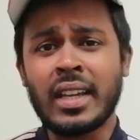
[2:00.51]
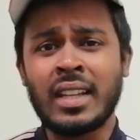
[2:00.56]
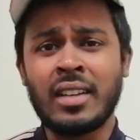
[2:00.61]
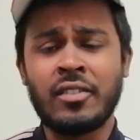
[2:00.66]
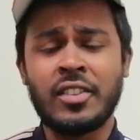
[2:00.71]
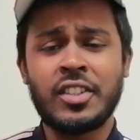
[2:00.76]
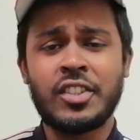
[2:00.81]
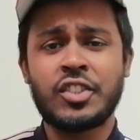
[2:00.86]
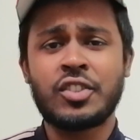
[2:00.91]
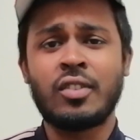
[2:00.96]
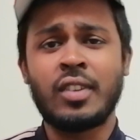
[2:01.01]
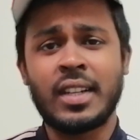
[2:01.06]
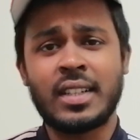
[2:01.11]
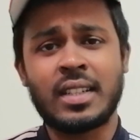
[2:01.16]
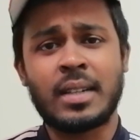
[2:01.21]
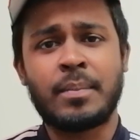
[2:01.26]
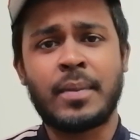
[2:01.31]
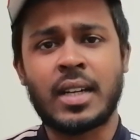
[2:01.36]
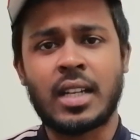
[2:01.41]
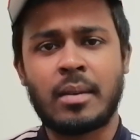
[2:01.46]
ইনভিটেশন
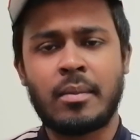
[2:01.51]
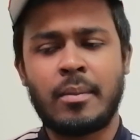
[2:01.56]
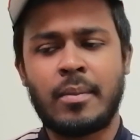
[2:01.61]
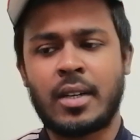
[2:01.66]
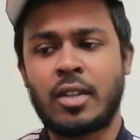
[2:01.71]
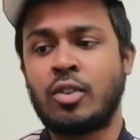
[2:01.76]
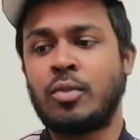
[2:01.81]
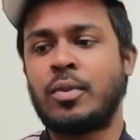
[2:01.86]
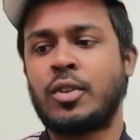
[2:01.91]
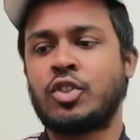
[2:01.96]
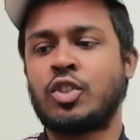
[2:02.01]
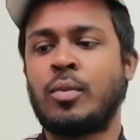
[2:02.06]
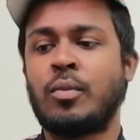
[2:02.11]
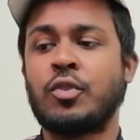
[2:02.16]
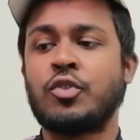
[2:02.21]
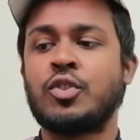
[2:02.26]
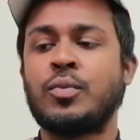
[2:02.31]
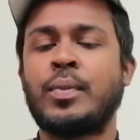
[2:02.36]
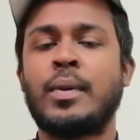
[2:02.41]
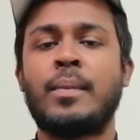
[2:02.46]
লেটার পাঠাবে পাঠানোর পর সমস্ত